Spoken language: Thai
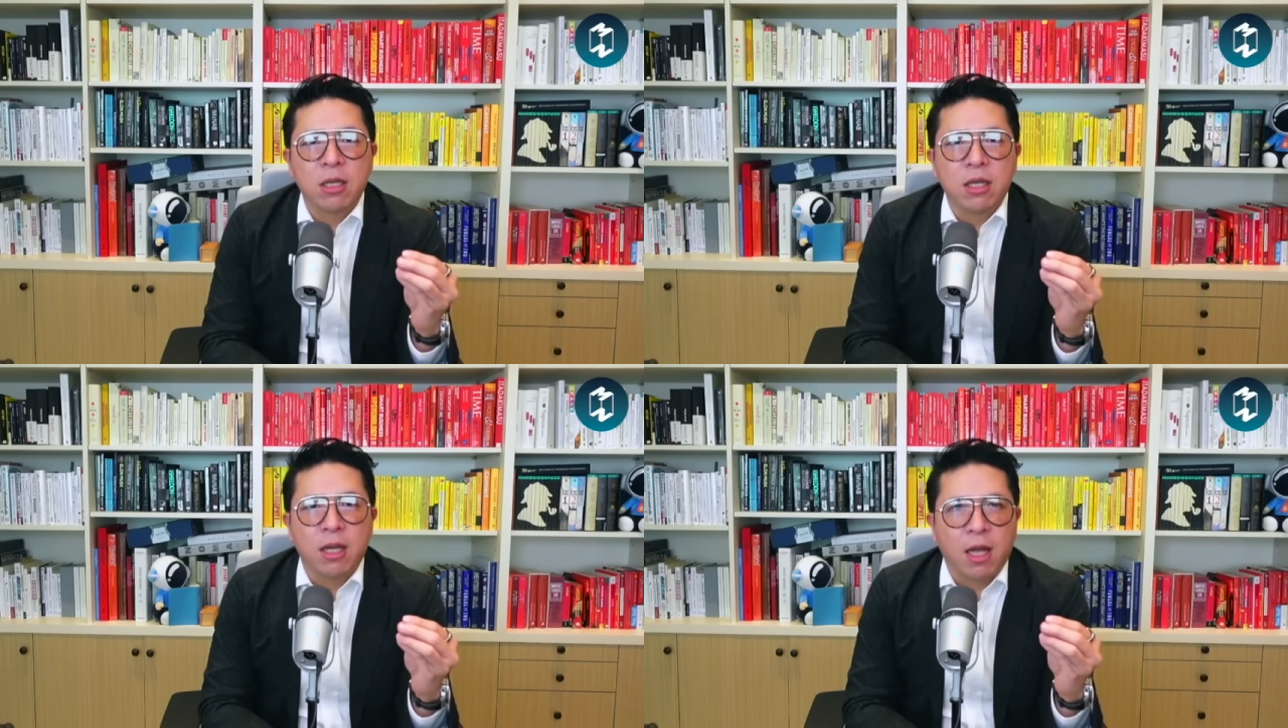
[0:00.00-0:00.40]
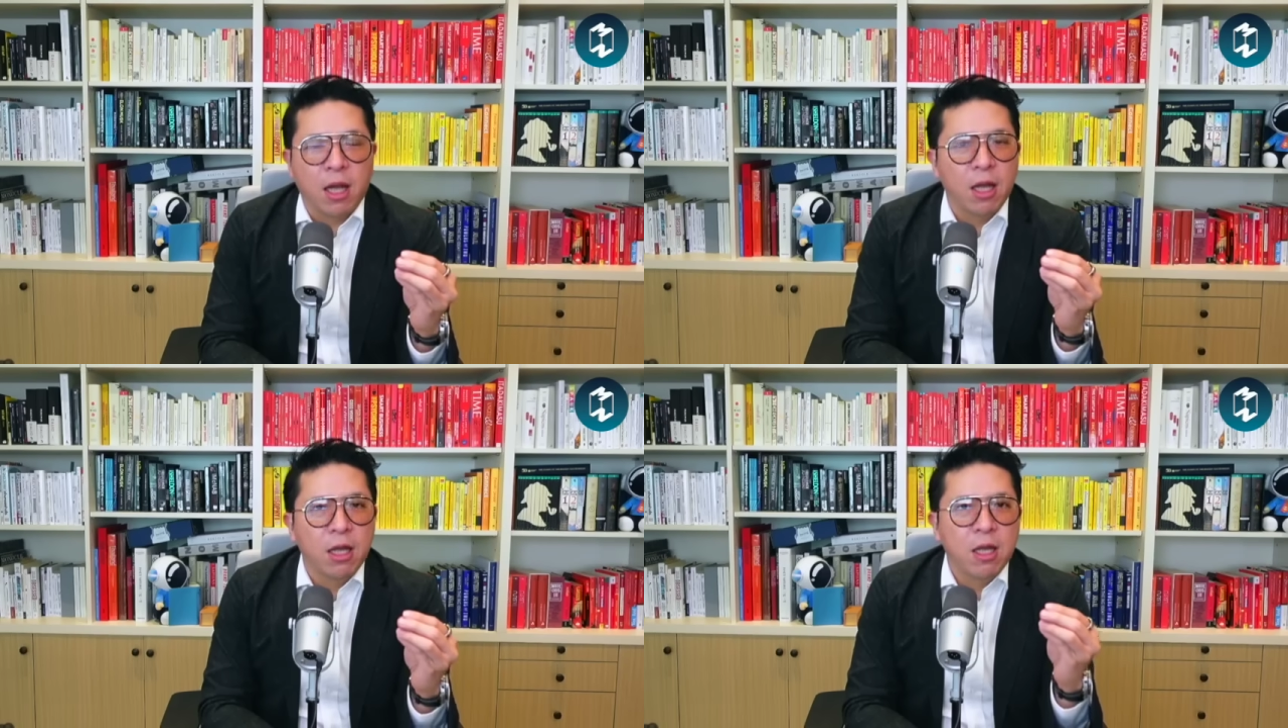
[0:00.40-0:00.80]
นะฮะ
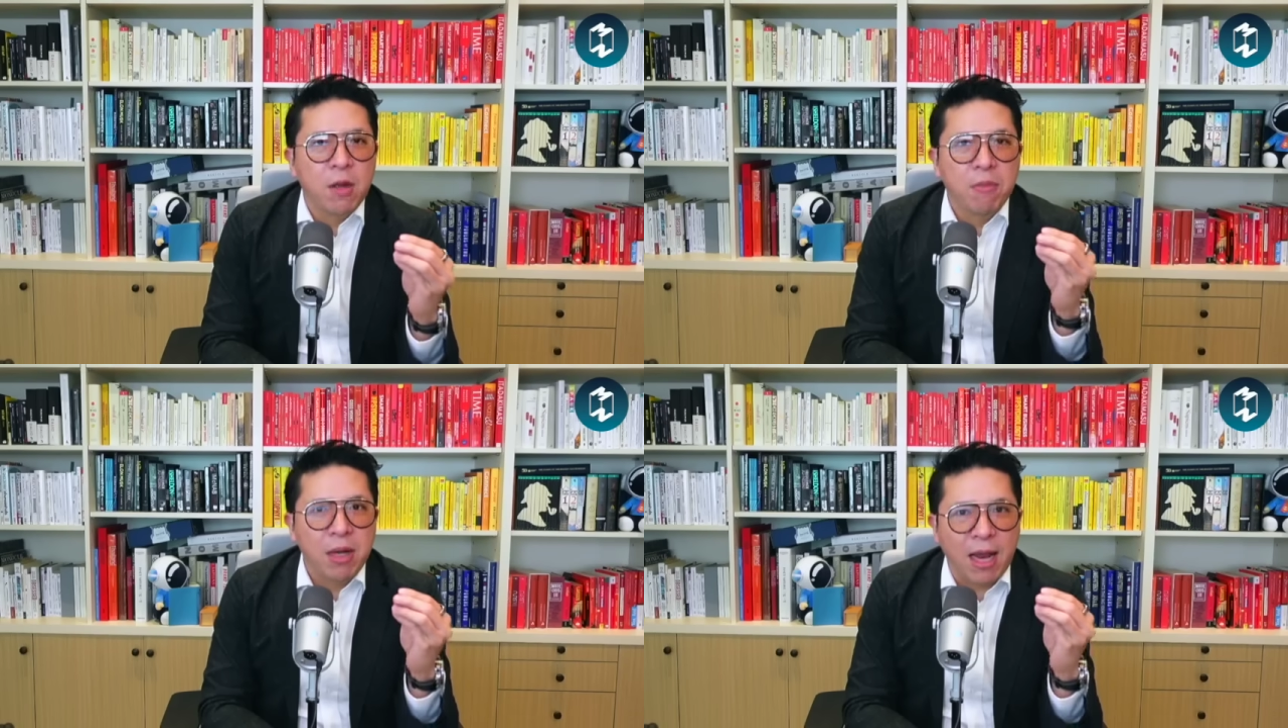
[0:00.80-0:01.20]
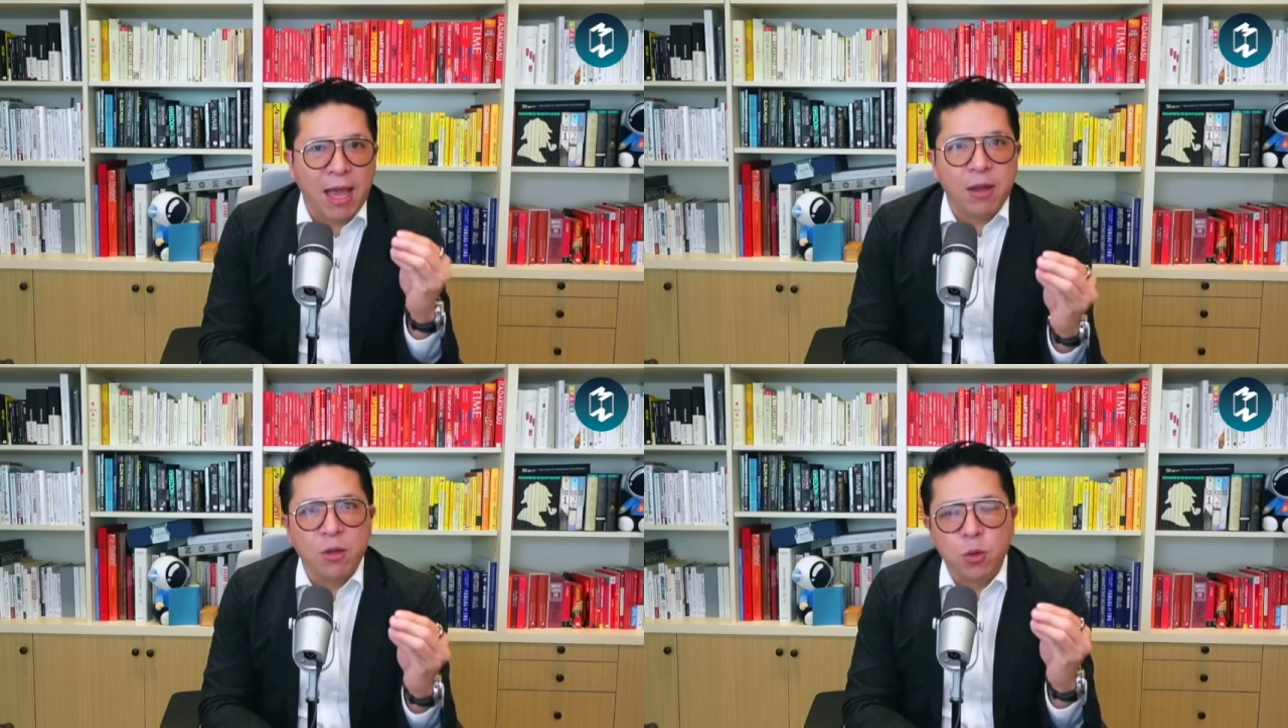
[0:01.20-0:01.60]
เมื่อไหร่
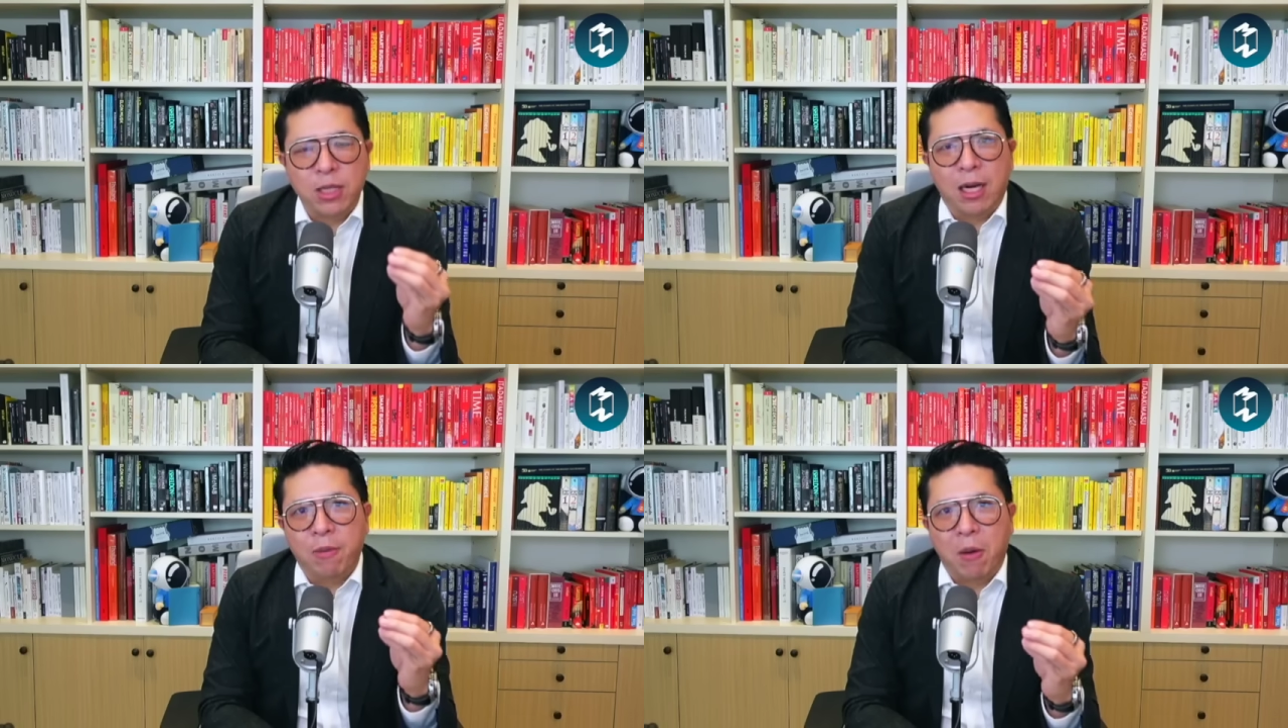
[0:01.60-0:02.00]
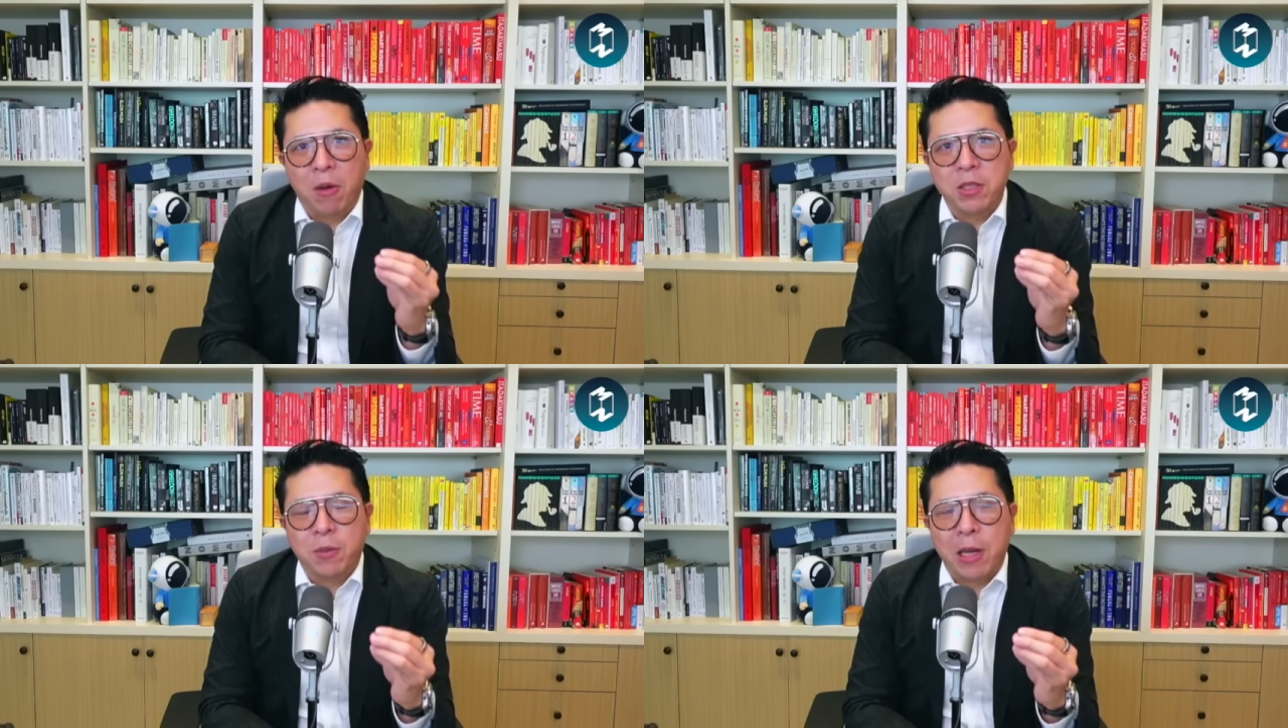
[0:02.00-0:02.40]
คุณจัดลำดับค
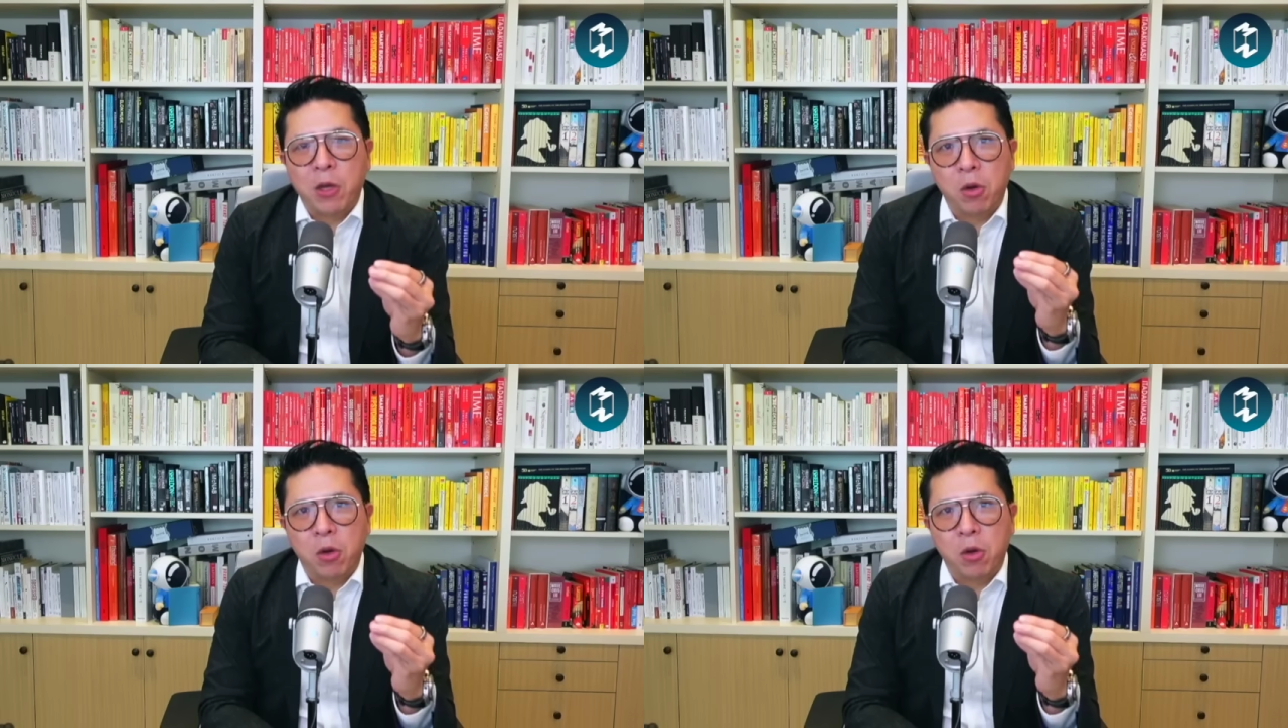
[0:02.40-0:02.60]
วามสำคัญ